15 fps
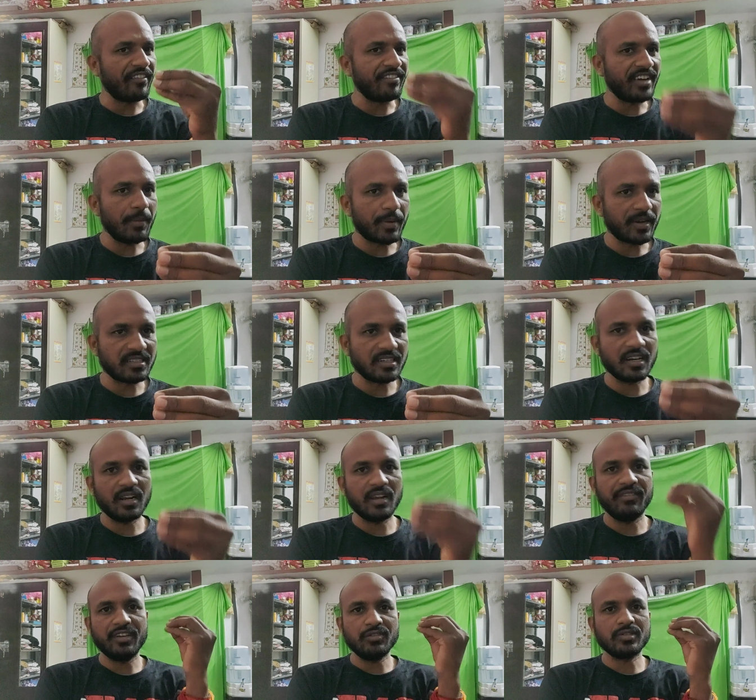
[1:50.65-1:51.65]
ఫిఫ్టీ పర్సెంట్
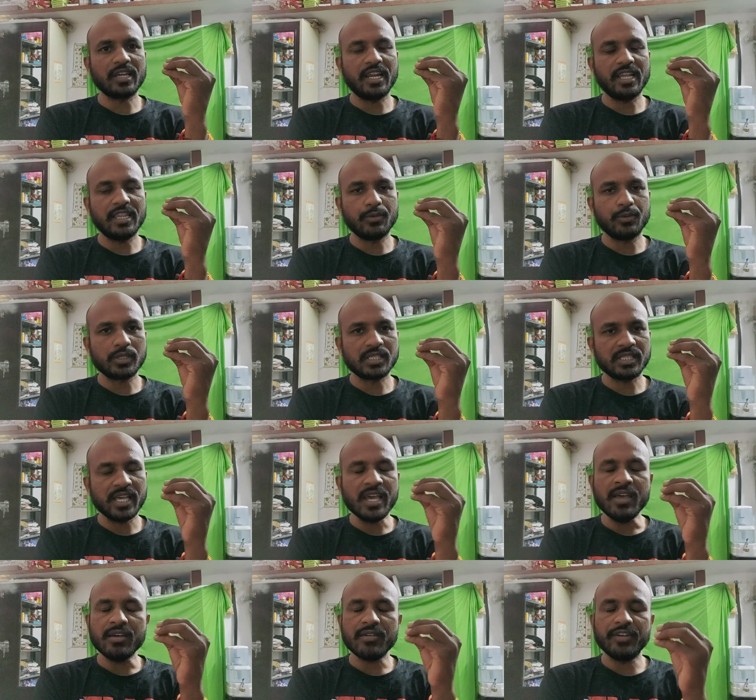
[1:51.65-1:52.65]
అన్న వ్యూస్ అనేది వస్తే